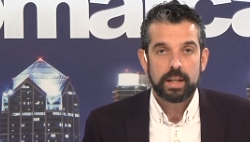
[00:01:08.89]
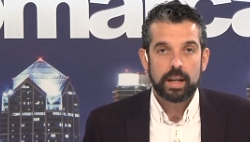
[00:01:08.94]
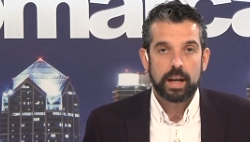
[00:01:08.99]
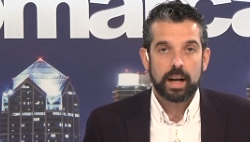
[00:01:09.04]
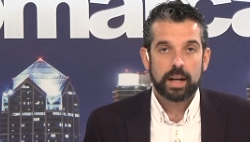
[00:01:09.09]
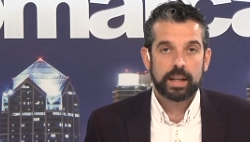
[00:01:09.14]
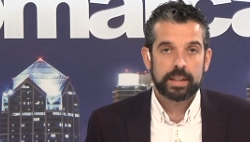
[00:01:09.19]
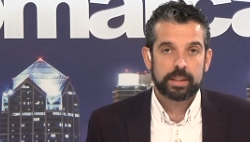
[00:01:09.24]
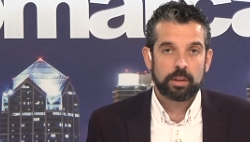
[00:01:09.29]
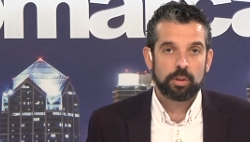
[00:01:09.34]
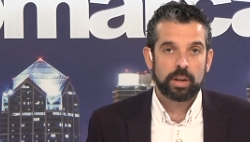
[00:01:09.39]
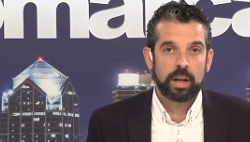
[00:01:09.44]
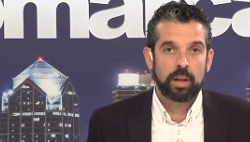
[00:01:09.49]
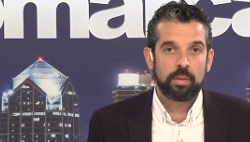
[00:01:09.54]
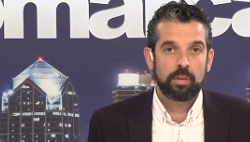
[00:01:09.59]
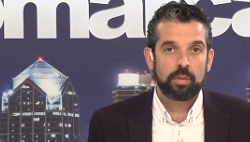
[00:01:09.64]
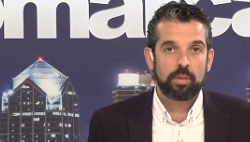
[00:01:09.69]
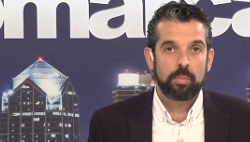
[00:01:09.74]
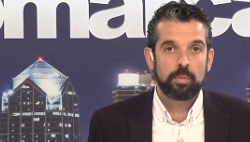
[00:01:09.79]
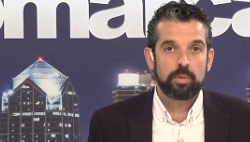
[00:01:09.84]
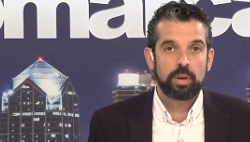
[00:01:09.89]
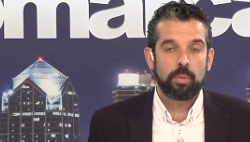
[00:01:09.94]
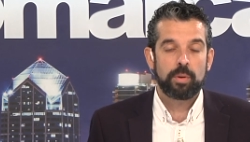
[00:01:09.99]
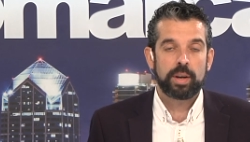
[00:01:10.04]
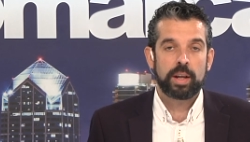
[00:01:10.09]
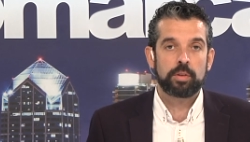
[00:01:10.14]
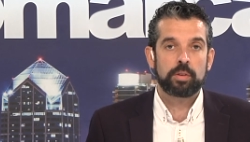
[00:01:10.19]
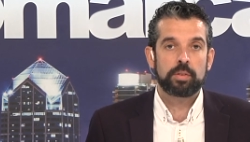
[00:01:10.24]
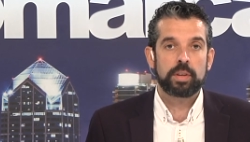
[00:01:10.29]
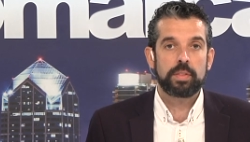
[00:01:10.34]
ha catalogado como una
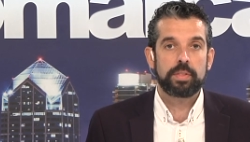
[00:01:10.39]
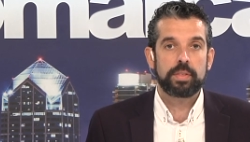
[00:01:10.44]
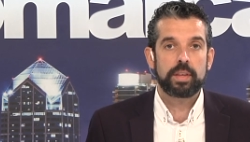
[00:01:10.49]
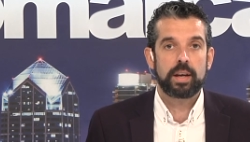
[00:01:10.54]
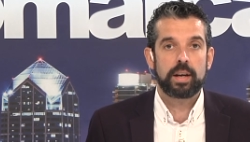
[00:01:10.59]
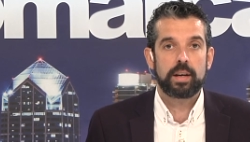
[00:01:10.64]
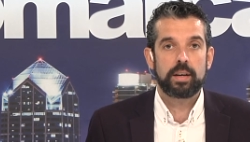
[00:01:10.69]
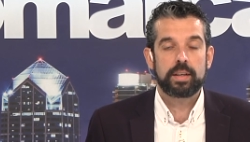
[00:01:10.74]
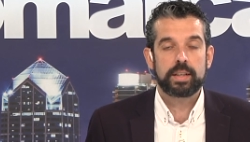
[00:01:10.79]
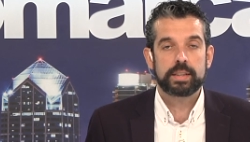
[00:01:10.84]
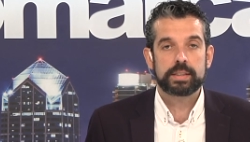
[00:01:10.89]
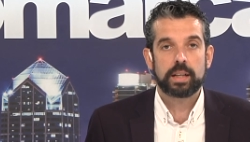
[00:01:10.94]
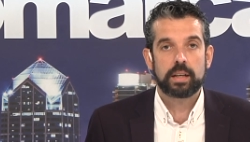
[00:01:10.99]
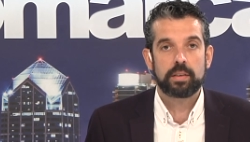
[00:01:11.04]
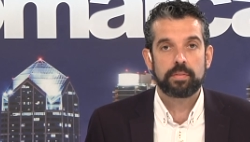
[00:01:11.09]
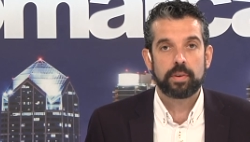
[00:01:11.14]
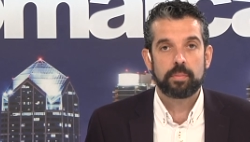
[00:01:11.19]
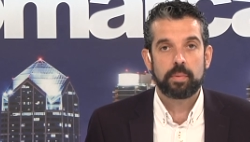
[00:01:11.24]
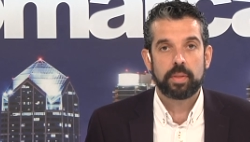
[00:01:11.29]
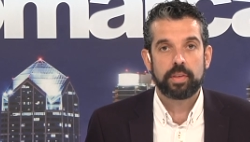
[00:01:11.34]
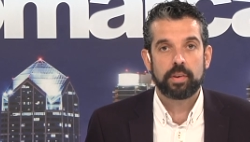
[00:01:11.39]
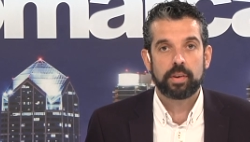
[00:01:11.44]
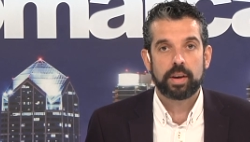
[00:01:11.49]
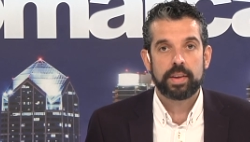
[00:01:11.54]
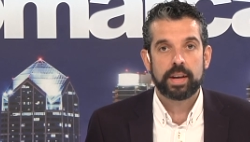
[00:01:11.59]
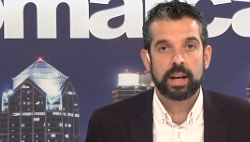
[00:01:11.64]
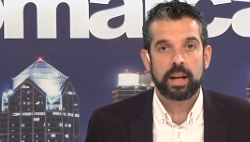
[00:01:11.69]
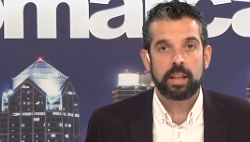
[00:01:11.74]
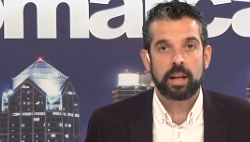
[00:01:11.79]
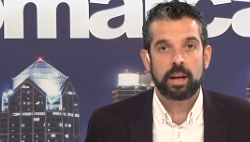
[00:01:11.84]
buena noticia esa información que
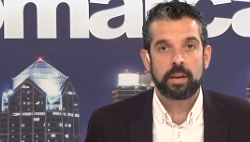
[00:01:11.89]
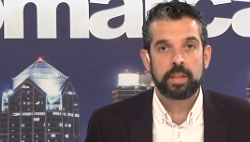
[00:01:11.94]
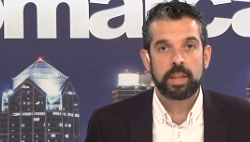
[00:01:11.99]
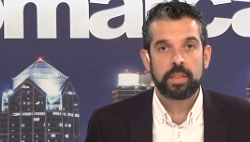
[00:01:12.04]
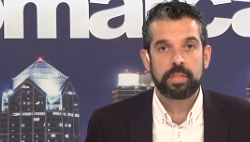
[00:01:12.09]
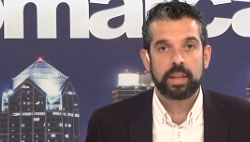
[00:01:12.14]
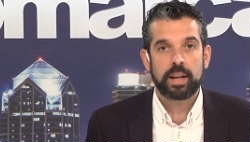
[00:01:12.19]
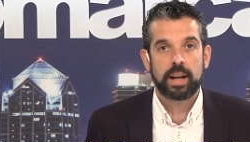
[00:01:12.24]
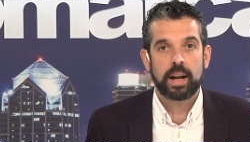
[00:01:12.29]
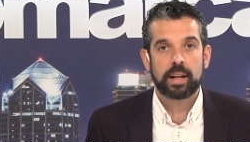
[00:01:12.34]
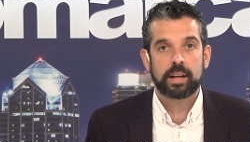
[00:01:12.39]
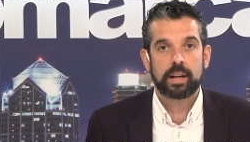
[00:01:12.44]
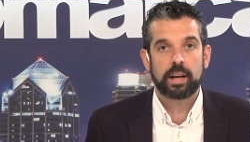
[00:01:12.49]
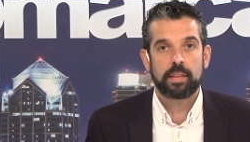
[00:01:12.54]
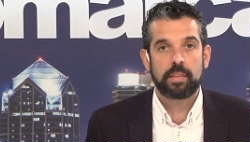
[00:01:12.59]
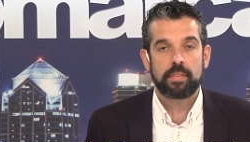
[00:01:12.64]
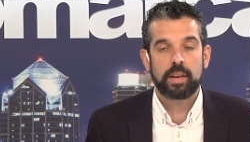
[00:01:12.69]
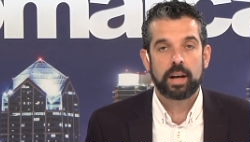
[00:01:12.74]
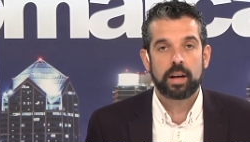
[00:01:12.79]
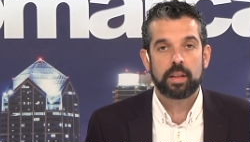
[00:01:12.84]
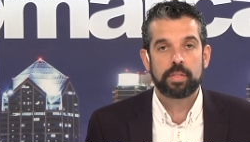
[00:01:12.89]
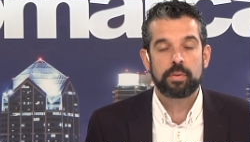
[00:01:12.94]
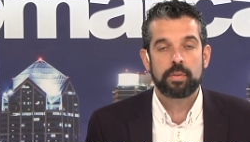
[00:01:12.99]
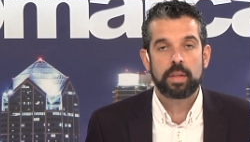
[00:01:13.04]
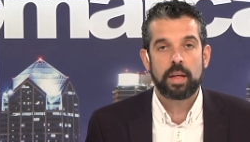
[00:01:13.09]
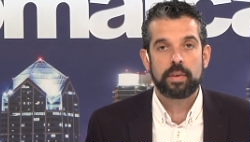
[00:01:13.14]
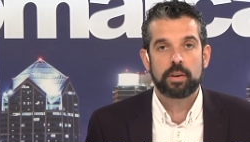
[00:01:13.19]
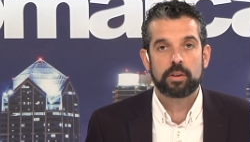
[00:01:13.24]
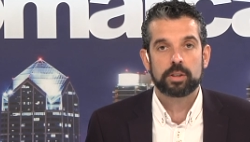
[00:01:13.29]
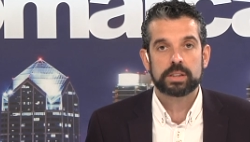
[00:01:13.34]
llegada dice el alcalde de la
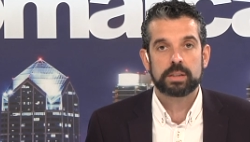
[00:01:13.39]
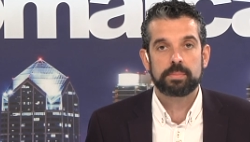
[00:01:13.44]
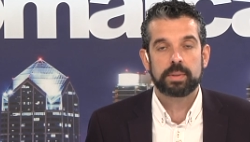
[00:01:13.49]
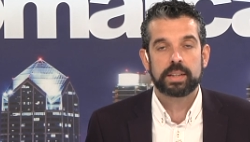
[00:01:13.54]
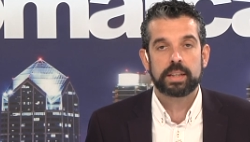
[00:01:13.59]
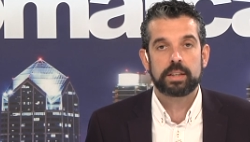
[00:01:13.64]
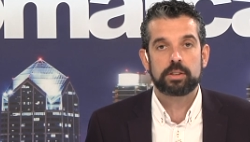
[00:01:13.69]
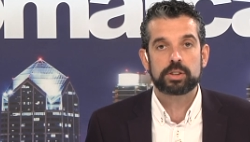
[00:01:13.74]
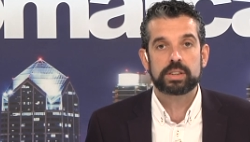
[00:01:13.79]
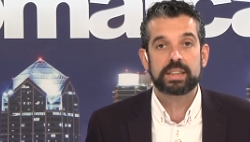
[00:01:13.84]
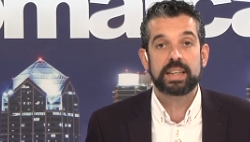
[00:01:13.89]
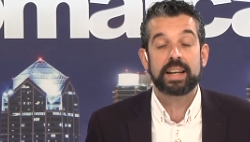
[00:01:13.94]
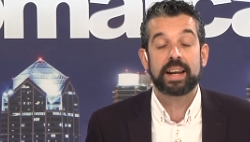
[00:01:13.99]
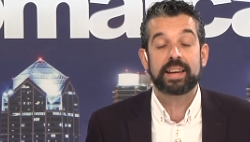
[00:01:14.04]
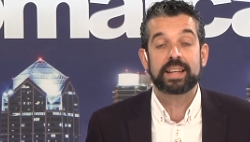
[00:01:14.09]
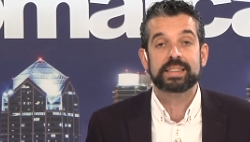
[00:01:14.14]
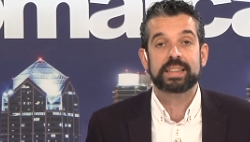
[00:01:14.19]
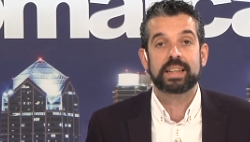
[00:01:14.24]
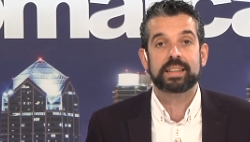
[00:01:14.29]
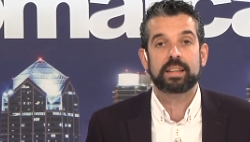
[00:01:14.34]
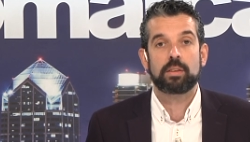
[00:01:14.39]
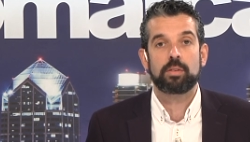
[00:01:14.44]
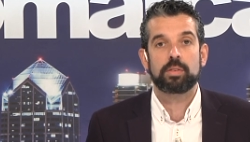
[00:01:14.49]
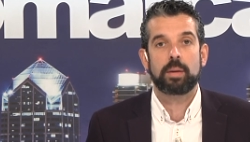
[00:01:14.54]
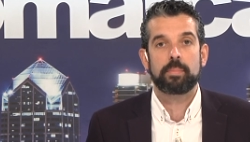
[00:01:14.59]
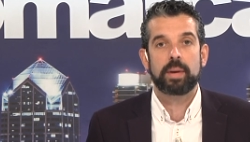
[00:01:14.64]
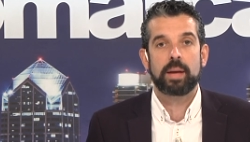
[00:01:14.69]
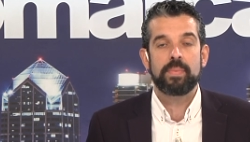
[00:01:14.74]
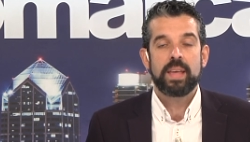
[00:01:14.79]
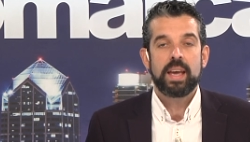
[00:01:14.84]
ciudad, José Mateos, quien ha resaltado
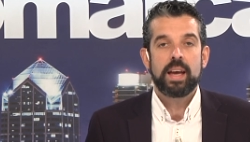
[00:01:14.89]
también,